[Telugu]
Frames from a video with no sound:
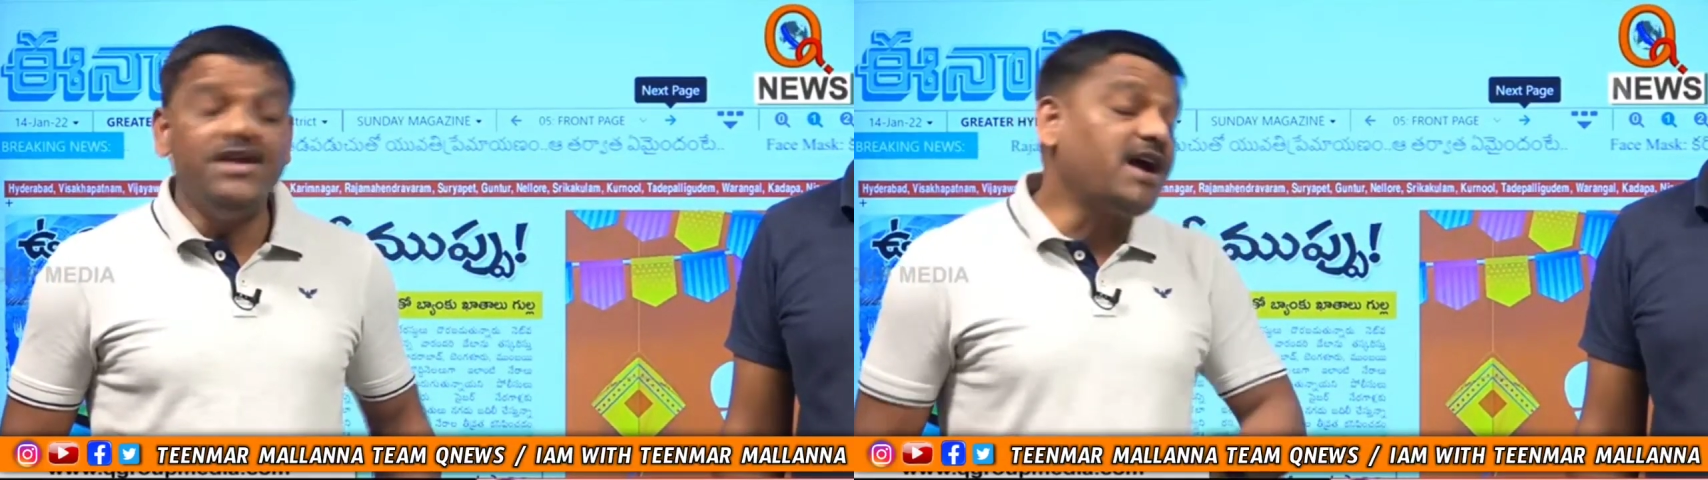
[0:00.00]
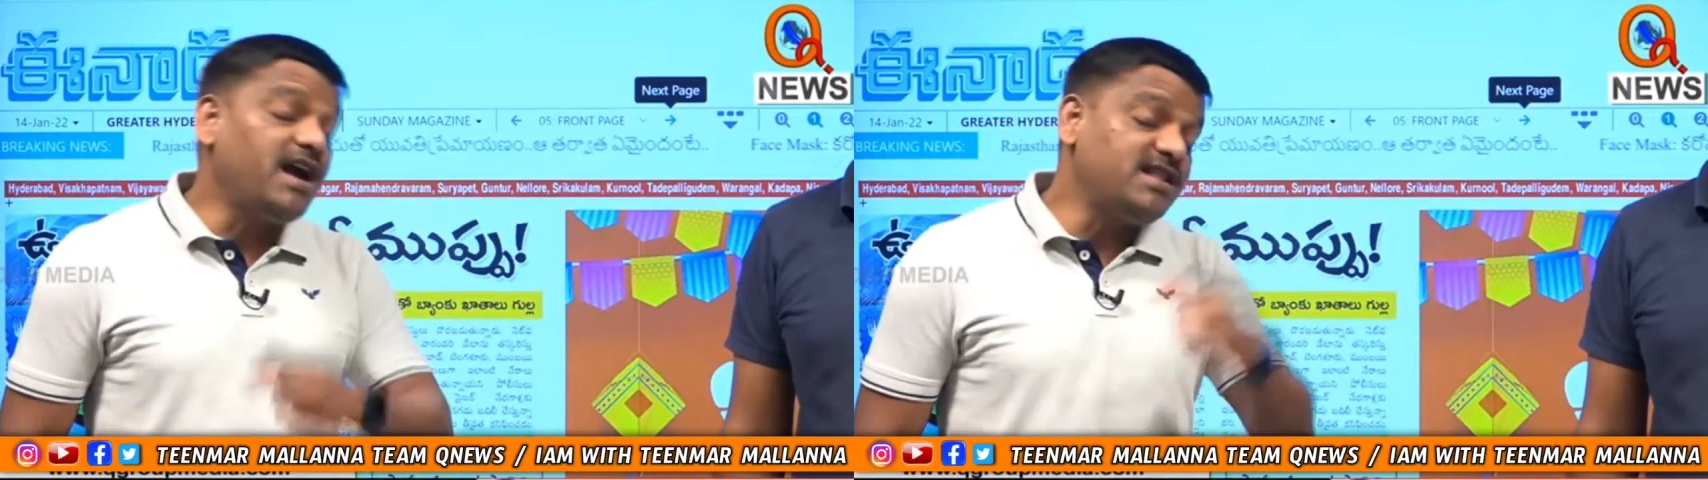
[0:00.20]

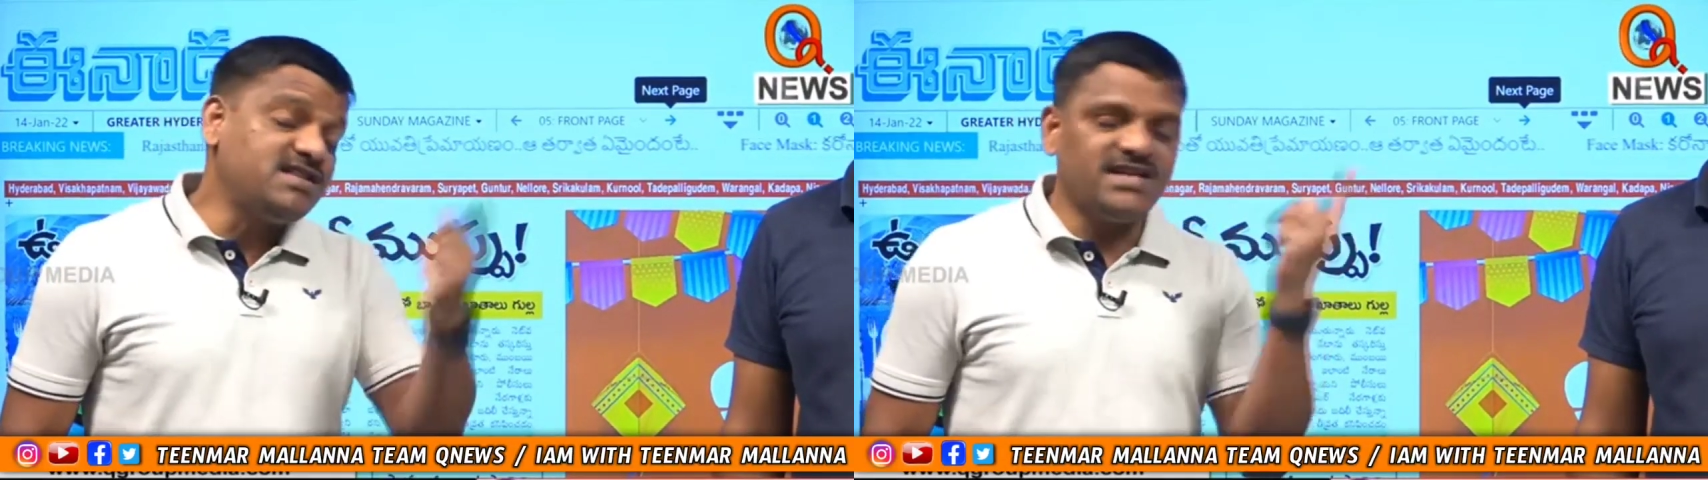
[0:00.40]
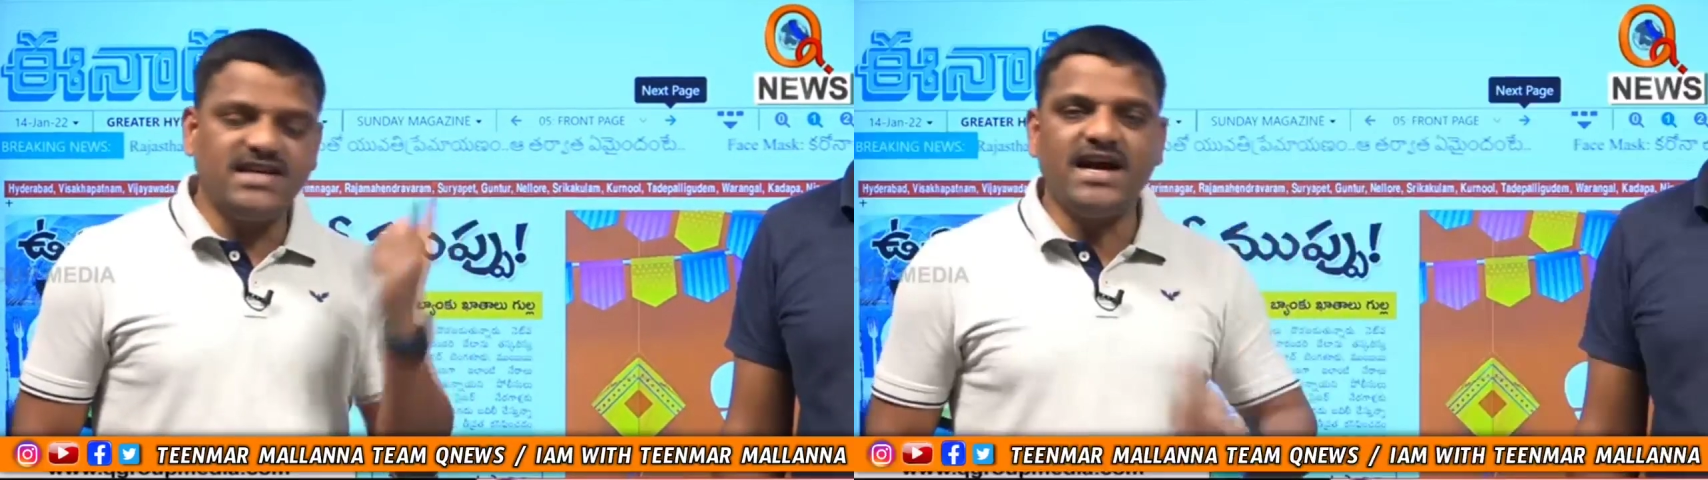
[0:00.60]
ఎక్కడ
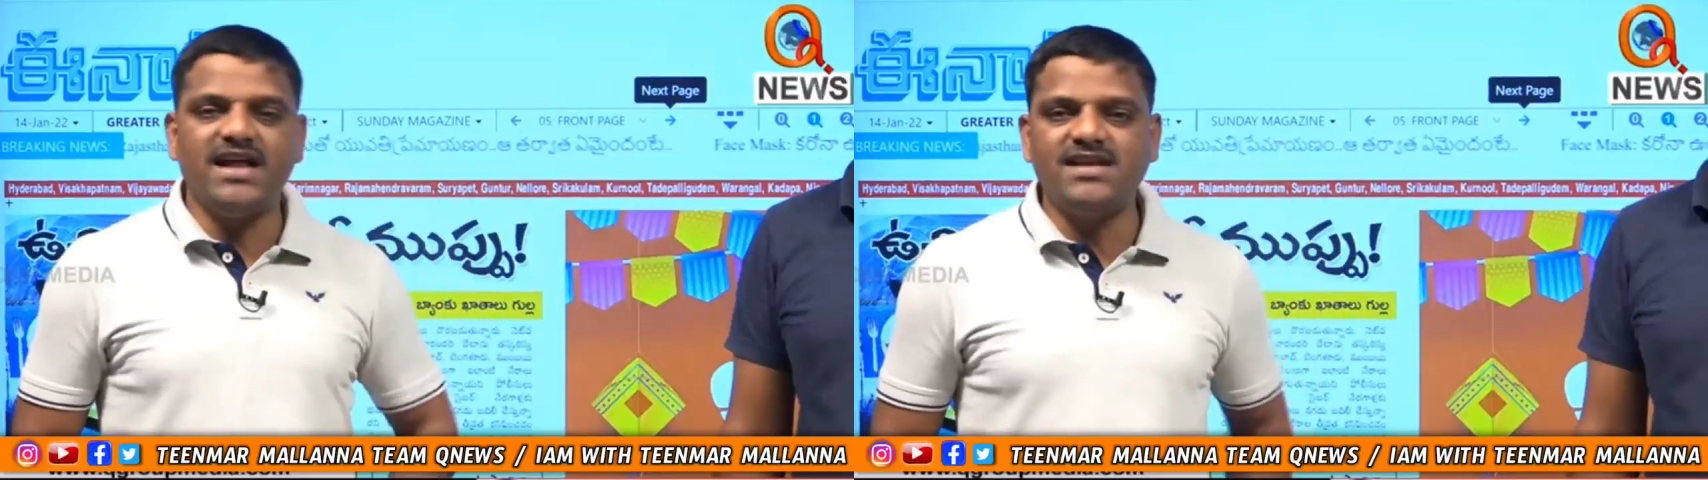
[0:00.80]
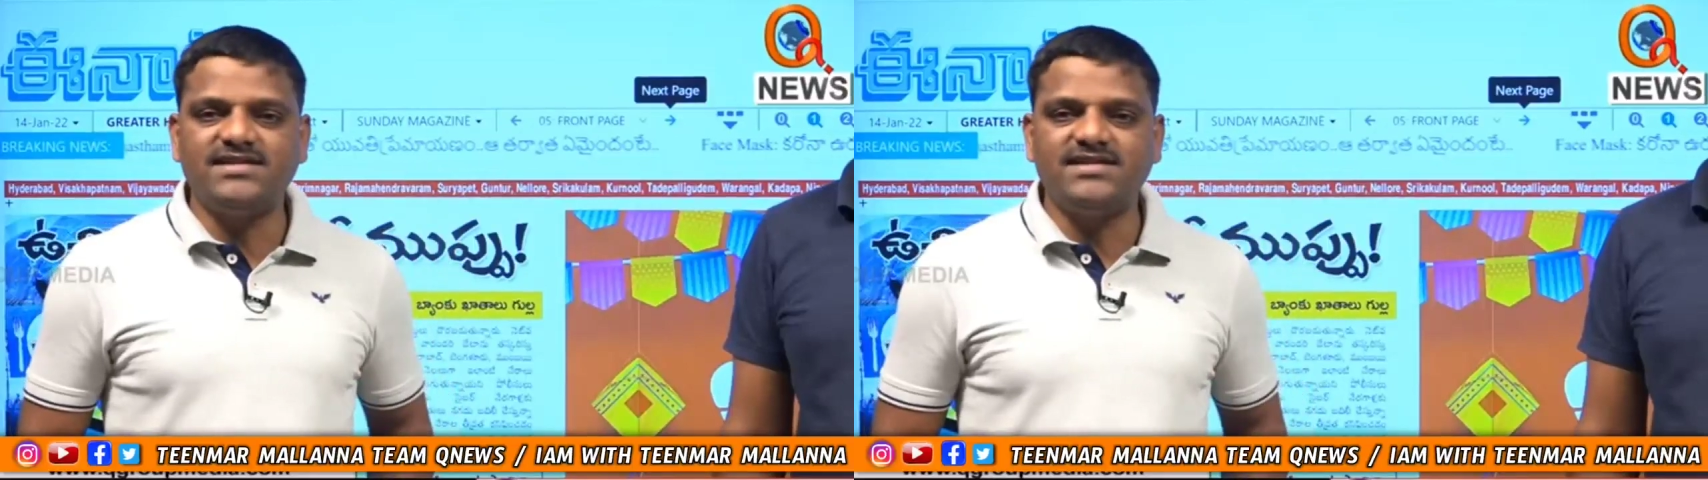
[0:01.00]
చర్చకైనా